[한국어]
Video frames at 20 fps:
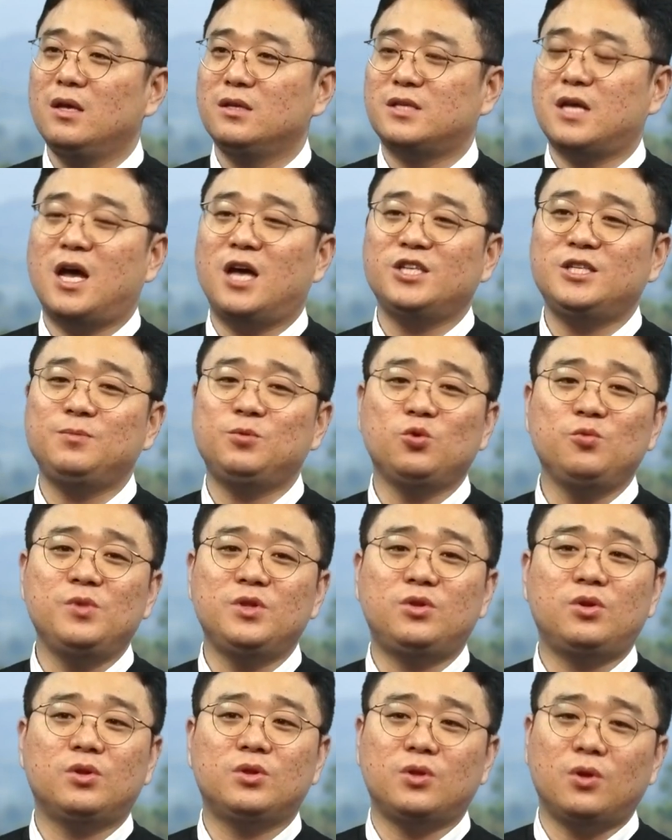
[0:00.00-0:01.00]
40도
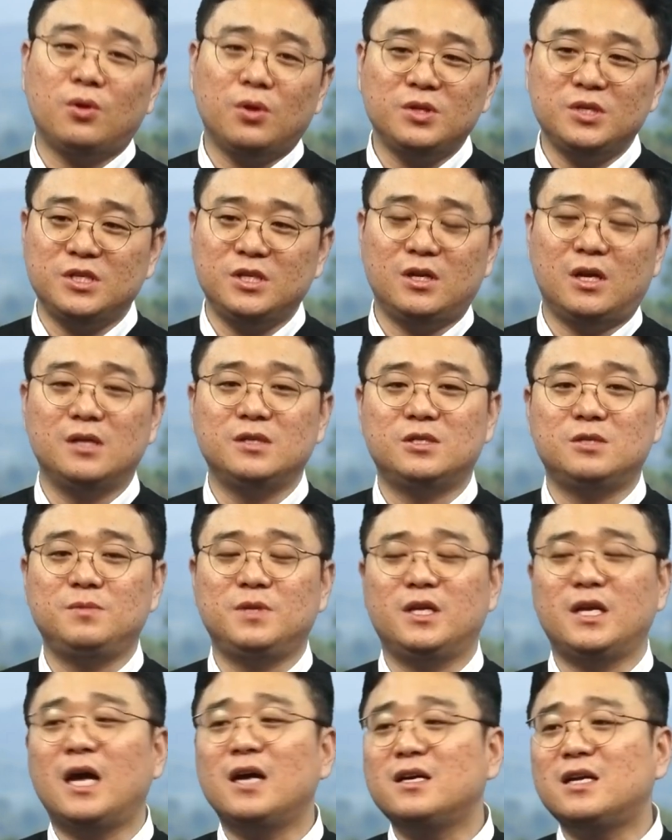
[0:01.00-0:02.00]
밑으로 떨어지질
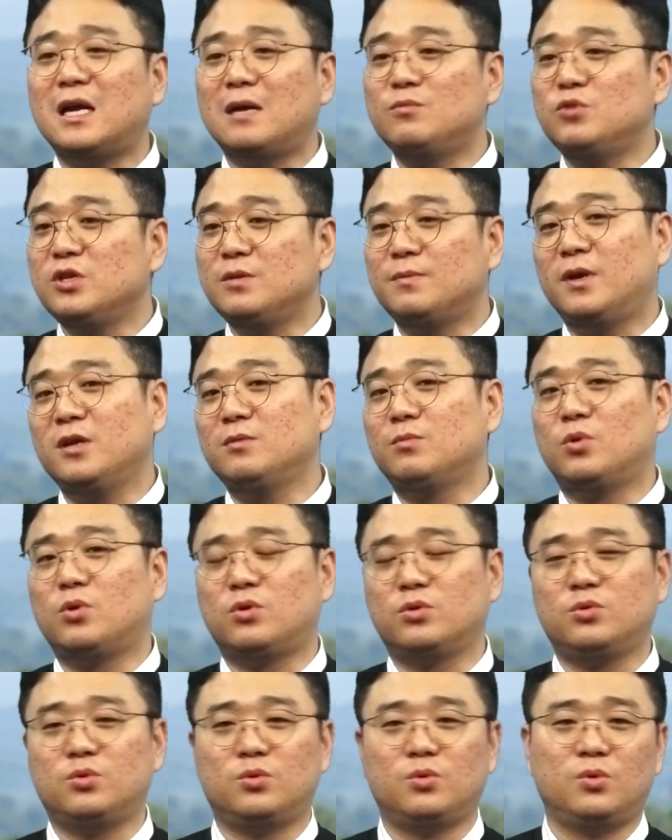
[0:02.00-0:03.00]
않습니다. 약을 아무리 많이
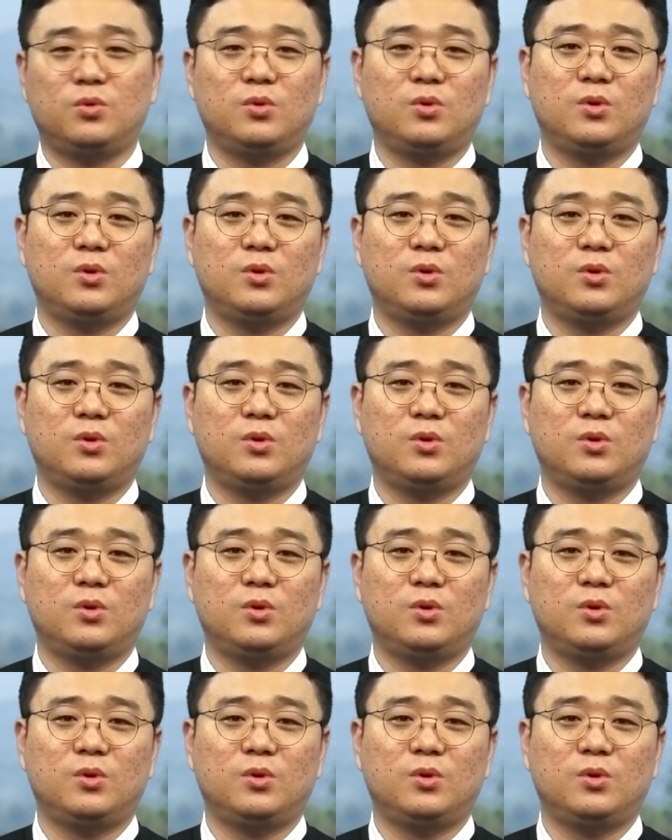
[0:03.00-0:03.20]
먹어도